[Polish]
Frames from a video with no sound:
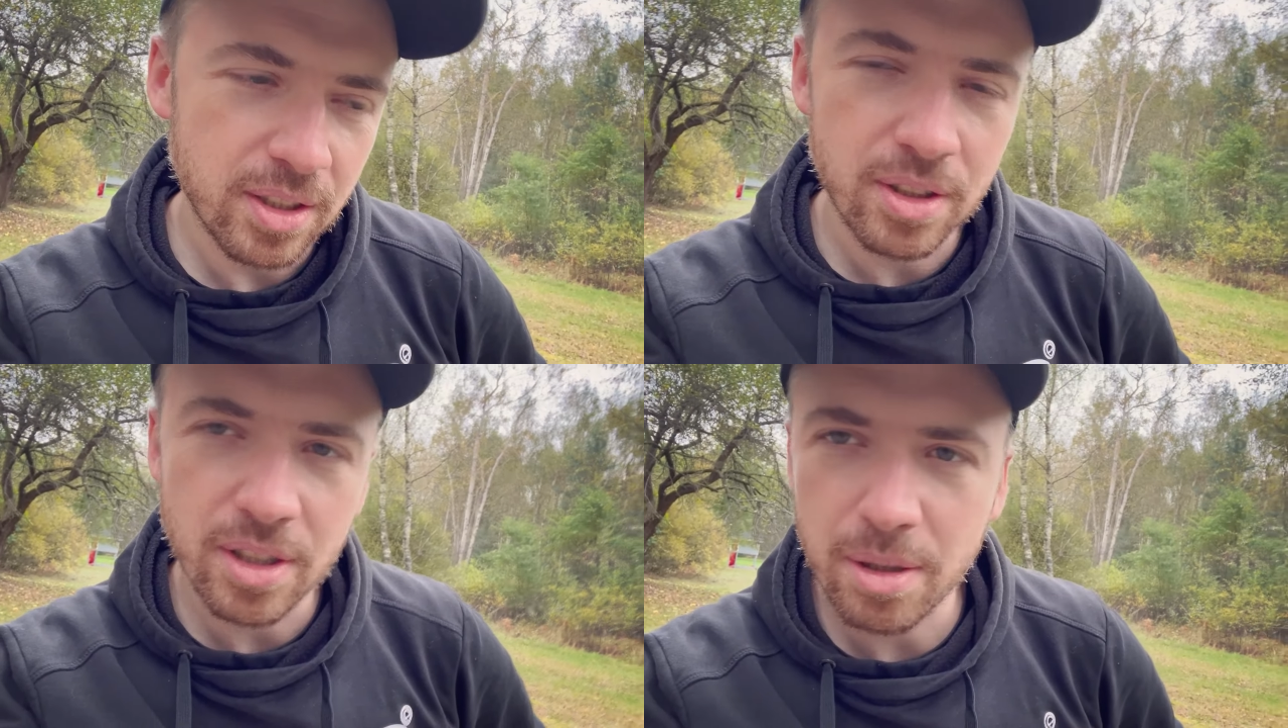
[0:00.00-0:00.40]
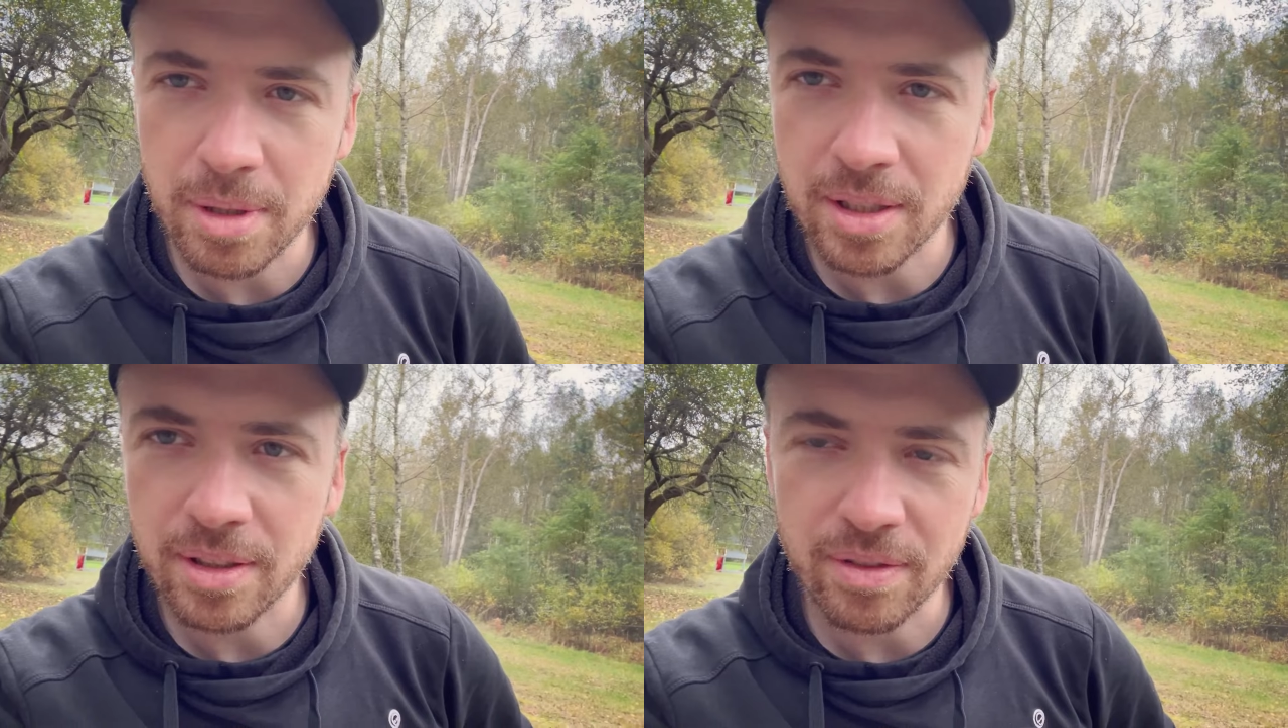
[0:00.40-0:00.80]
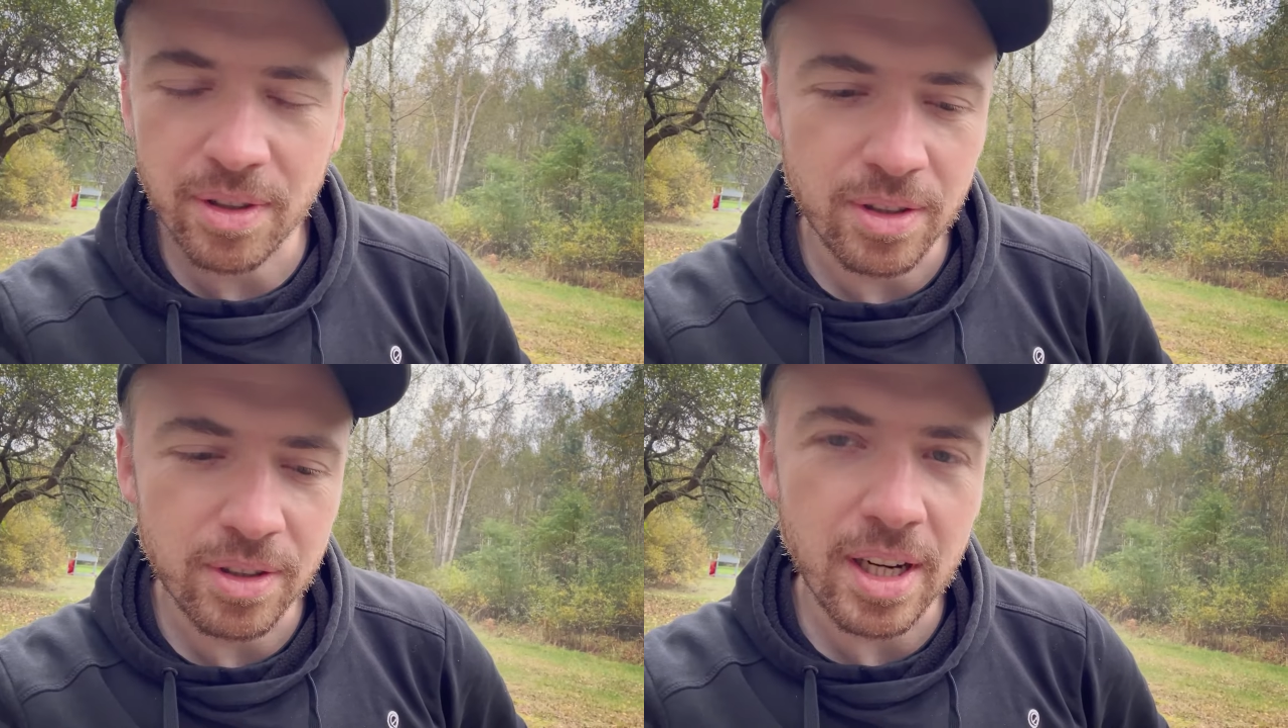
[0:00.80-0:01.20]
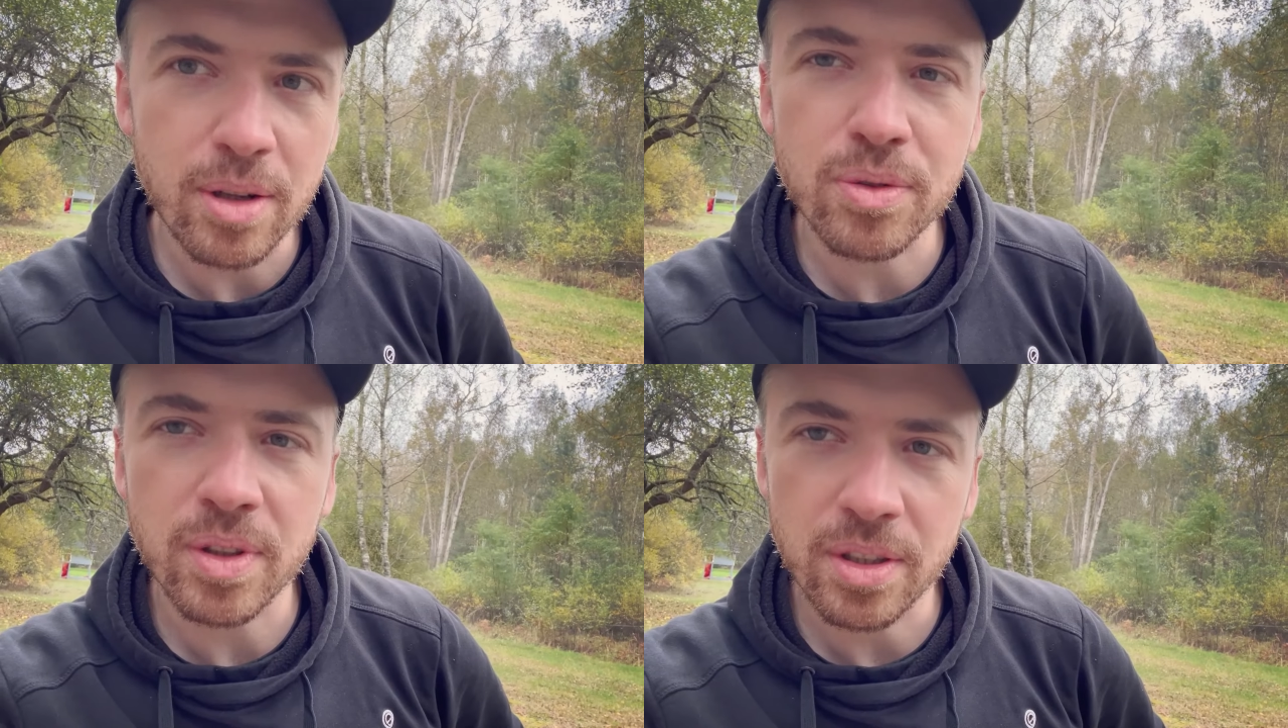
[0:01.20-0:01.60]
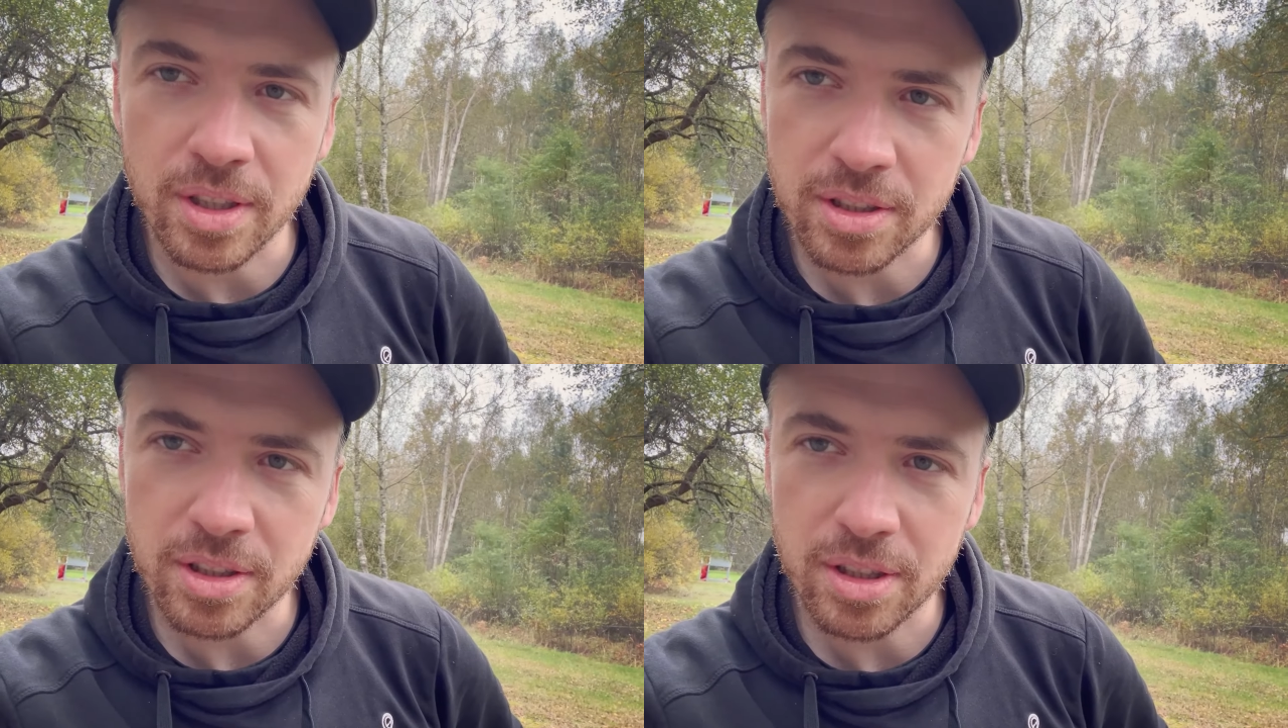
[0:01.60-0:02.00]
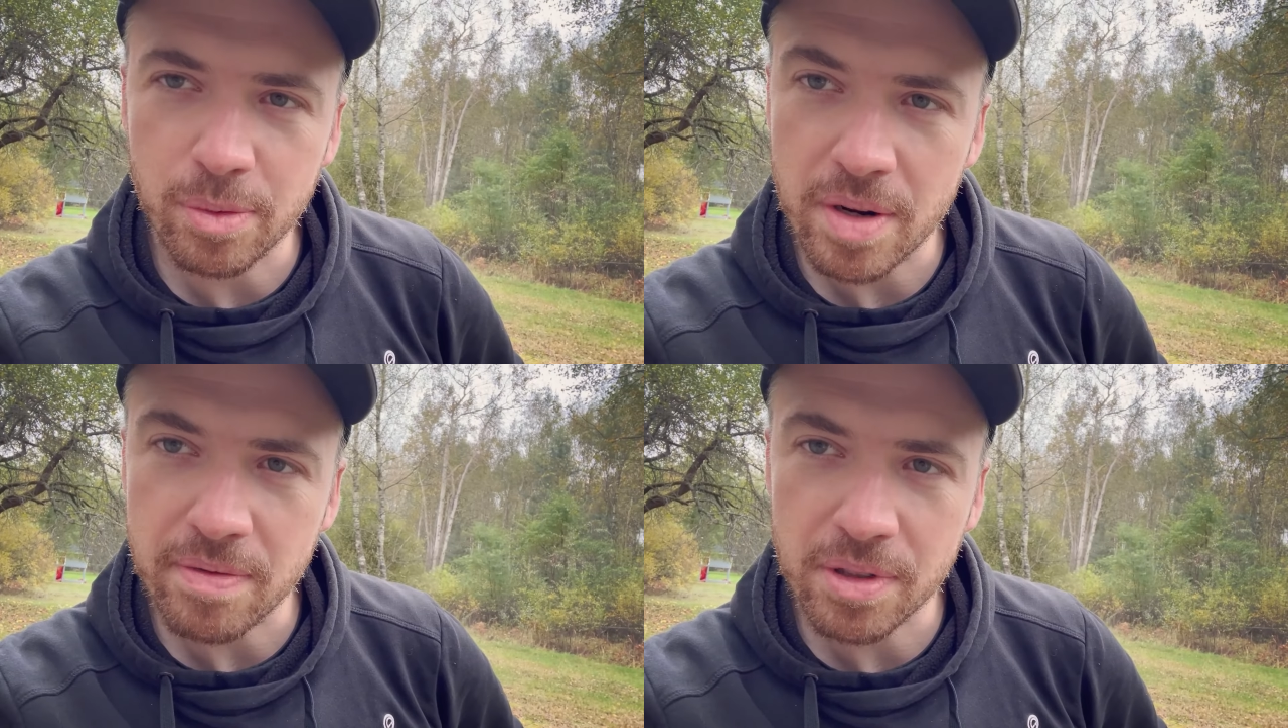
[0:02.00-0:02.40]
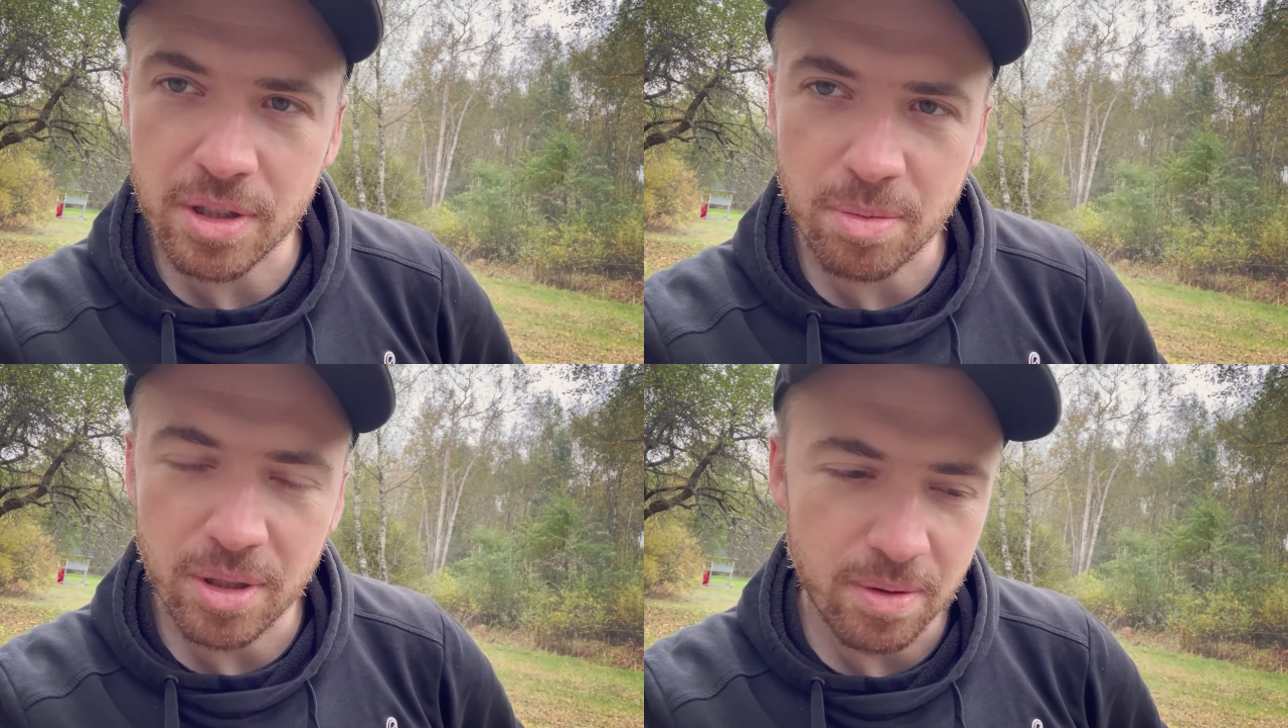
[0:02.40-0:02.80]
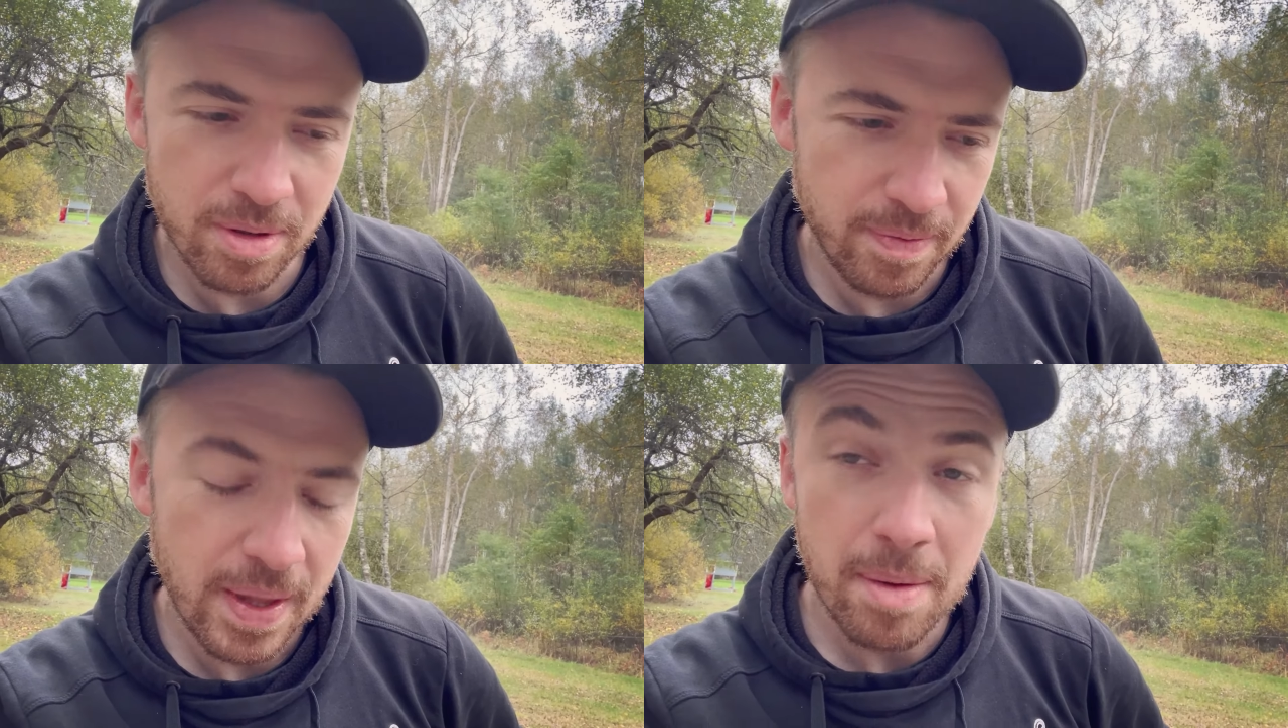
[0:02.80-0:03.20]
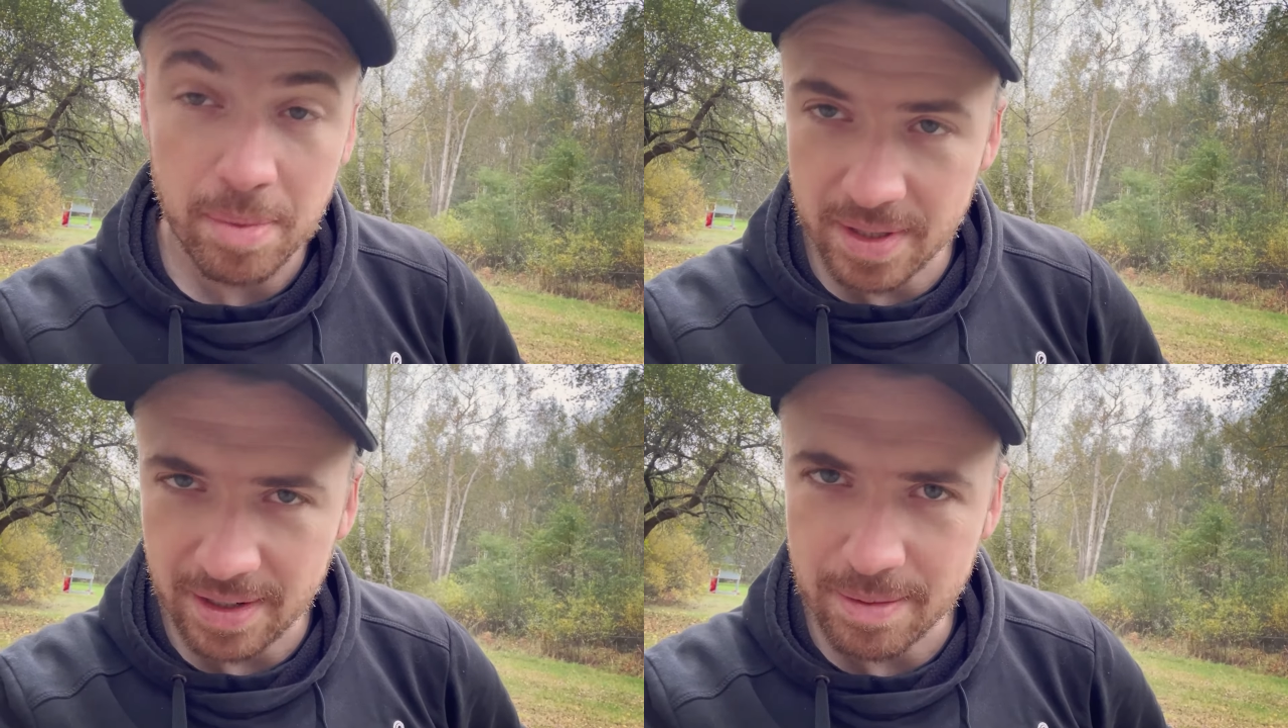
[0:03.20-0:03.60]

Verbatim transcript: No dobra, no nie wolno. Teraz już wolno, na szczęście prawo się zmieniło. Pozdrawiam